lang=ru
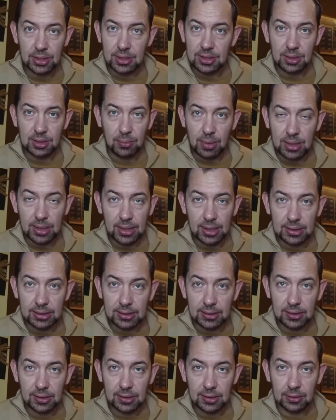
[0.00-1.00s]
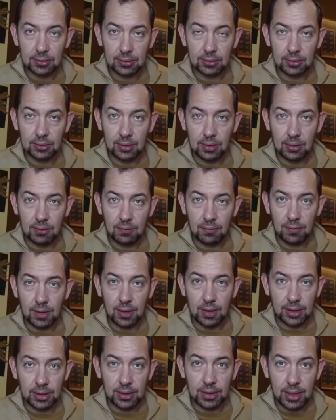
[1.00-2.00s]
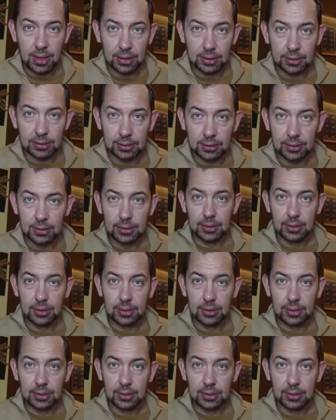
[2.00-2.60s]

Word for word: демократии а, в Ираке,